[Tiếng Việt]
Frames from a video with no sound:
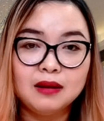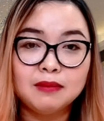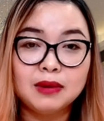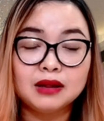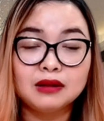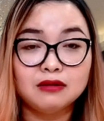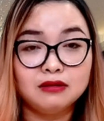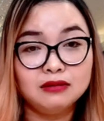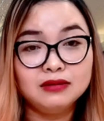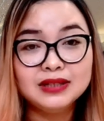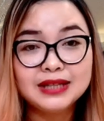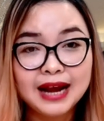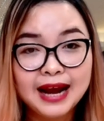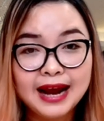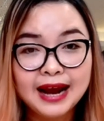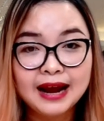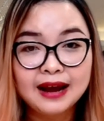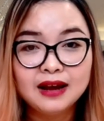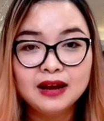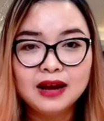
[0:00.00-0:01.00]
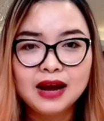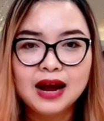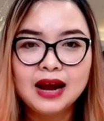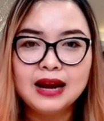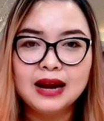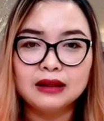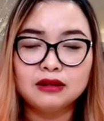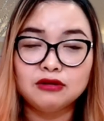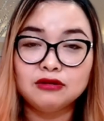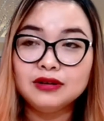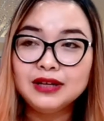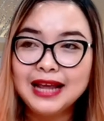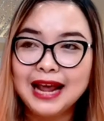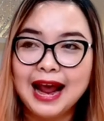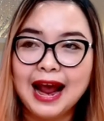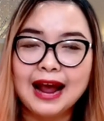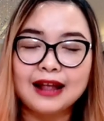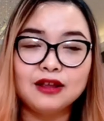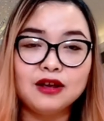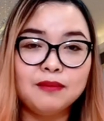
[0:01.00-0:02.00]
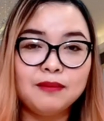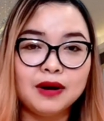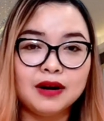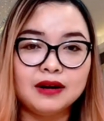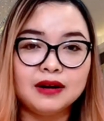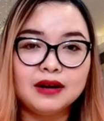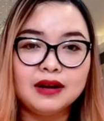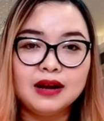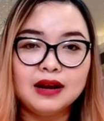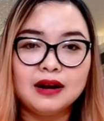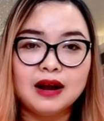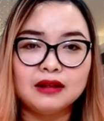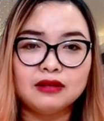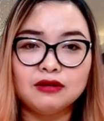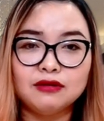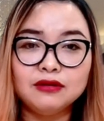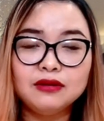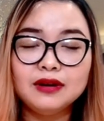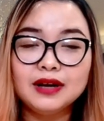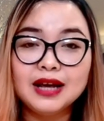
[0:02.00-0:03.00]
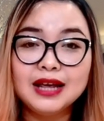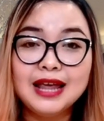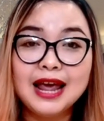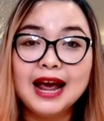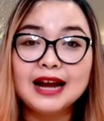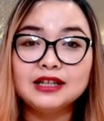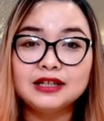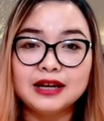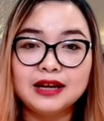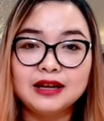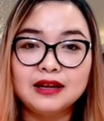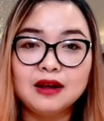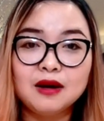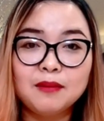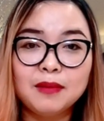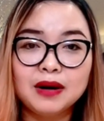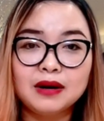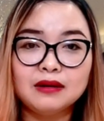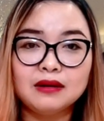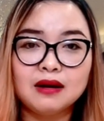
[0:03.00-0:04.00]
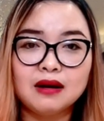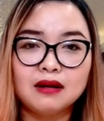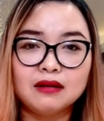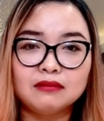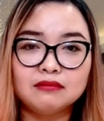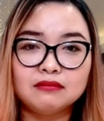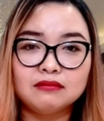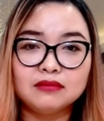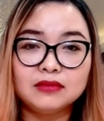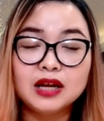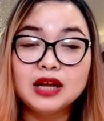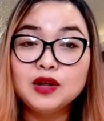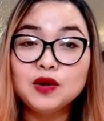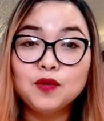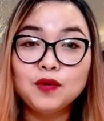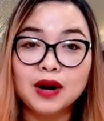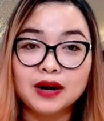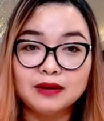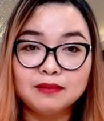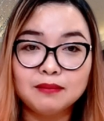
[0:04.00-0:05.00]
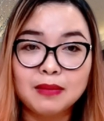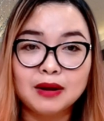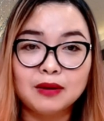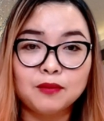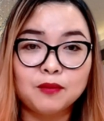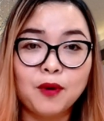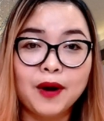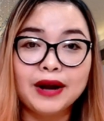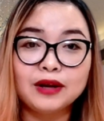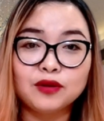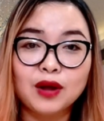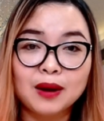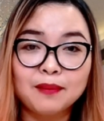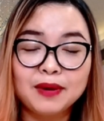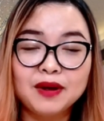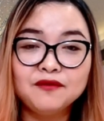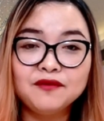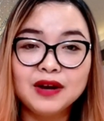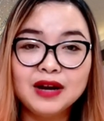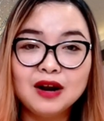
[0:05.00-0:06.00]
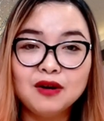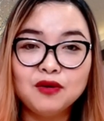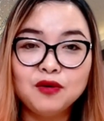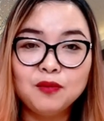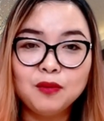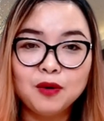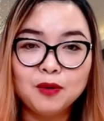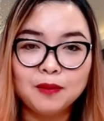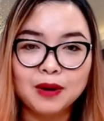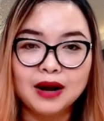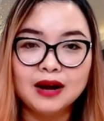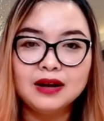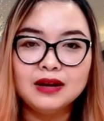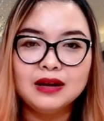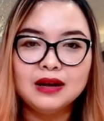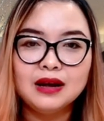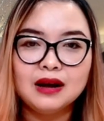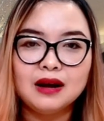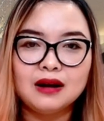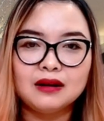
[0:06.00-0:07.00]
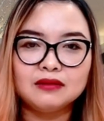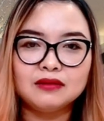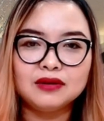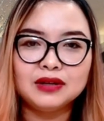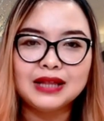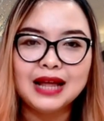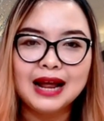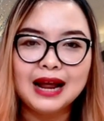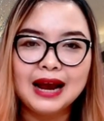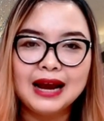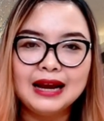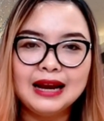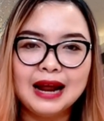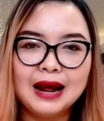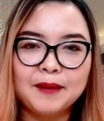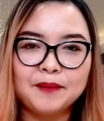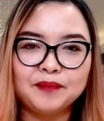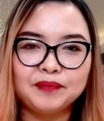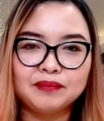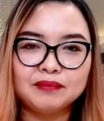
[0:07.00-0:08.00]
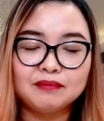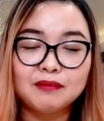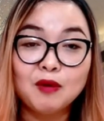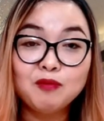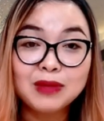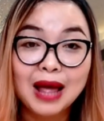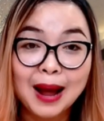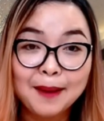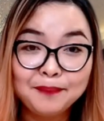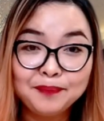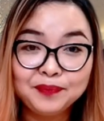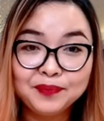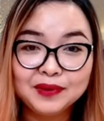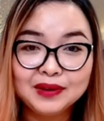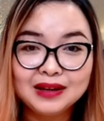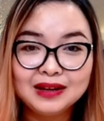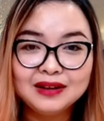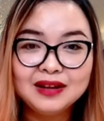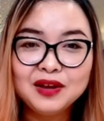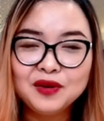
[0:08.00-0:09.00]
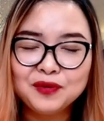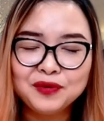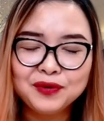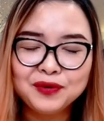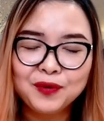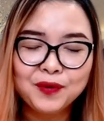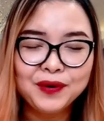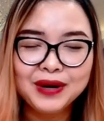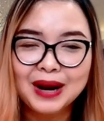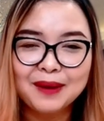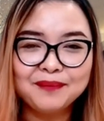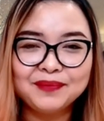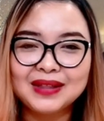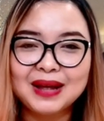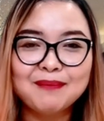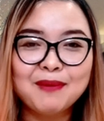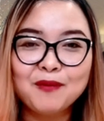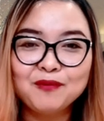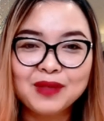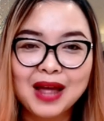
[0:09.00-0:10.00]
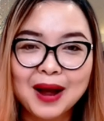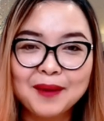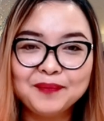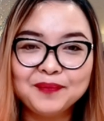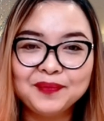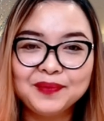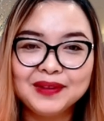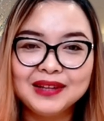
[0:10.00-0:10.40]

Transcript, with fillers: mà thưởng xe hay là thưởng nhà cho mình à, thưởng những cái giá trị cho mình à, đi du lịch mà hoàn toàn miễn phí đâu đúng không ạ à, người ta hay là bốc thăm ví dụ như cuối năm người ta bốc thăm